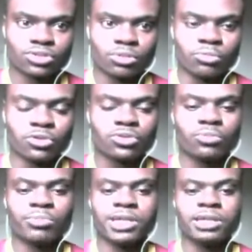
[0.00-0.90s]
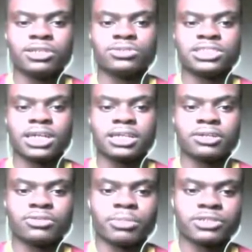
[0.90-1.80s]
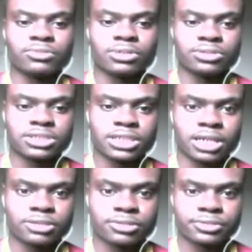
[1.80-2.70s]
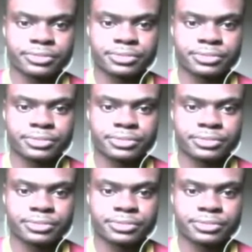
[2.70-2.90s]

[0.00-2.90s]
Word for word: Tirou muito bem ali dos zagueiros, mas não deu certo.